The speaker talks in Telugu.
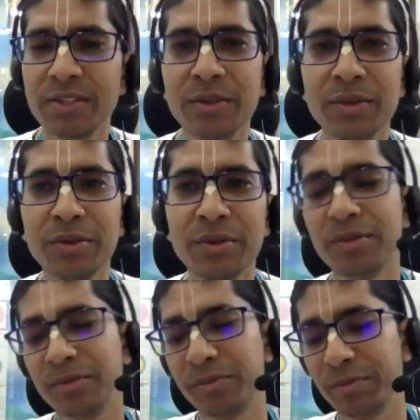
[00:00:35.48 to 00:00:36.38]
సో
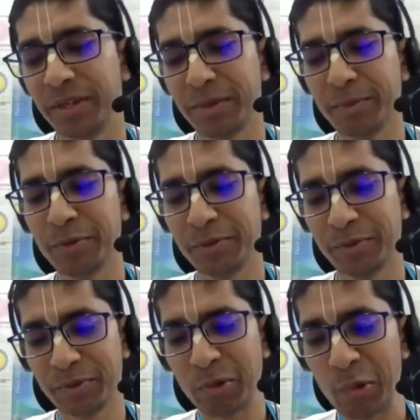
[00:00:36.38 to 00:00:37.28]
మనము
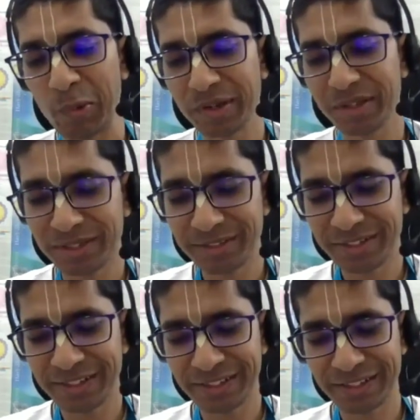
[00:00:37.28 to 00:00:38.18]
గోవర్ధన్
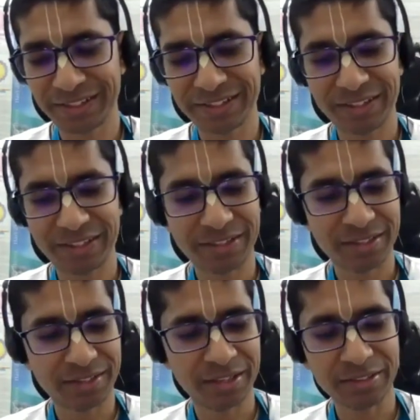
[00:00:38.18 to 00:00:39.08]
లీల అనేది
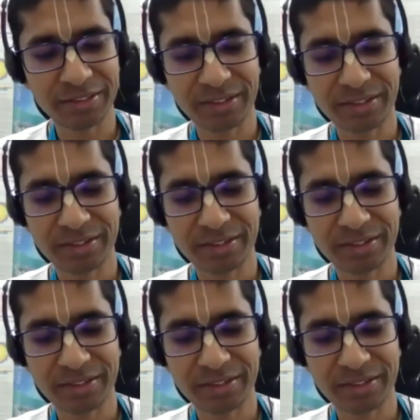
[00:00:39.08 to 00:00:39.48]
ఎంత